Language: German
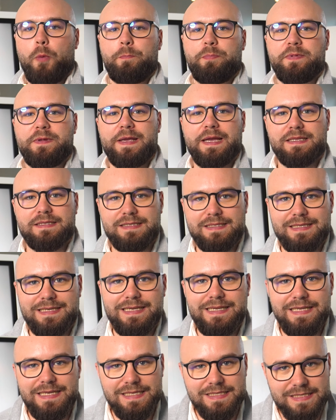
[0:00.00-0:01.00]
Ob jetzt
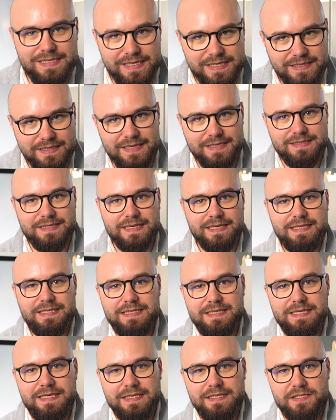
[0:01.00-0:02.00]
Leasing das
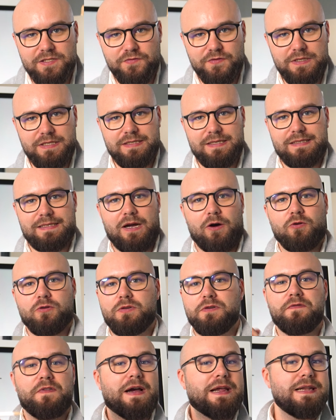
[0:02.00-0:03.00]
Richtige ist für dieses Auto,